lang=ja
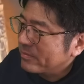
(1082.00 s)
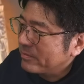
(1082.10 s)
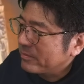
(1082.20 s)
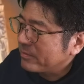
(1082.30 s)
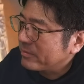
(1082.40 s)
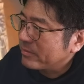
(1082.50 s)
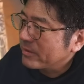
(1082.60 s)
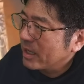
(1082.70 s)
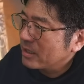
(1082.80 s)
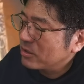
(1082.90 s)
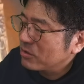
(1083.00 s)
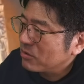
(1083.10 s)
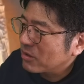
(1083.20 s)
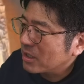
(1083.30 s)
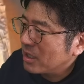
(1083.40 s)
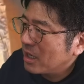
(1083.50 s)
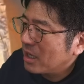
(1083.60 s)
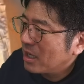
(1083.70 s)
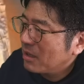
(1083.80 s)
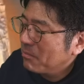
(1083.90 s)
うん。なんていうのか
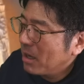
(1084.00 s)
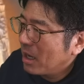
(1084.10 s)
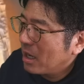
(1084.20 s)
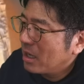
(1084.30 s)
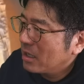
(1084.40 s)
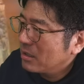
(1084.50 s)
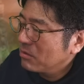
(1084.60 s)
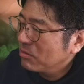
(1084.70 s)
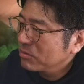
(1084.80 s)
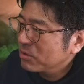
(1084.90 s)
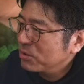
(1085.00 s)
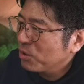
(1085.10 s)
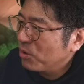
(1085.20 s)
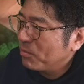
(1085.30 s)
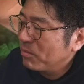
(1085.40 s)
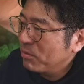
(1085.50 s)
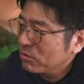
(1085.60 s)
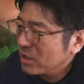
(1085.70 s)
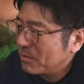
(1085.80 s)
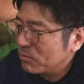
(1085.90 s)
な。まあ、本当にこう、
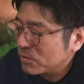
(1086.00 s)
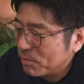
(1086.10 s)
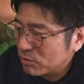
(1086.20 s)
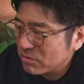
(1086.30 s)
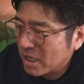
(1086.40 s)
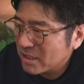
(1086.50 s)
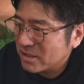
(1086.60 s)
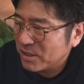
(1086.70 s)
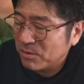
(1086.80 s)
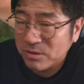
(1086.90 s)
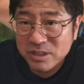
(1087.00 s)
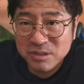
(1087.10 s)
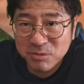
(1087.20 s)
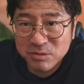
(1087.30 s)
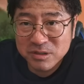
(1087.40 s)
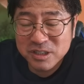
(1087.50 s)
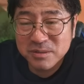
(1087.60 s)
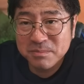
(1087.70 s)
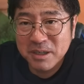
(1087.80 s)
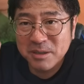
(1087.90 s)
僕らもスポーツ観戦をいつも
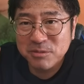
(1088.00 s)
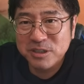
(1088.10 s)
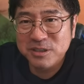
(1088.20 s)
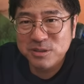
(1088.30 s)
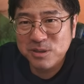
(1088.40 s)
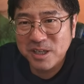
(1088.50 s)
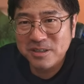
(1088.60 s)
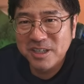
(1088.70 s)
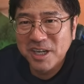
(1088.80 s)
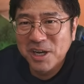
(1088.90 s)
までもし続ける。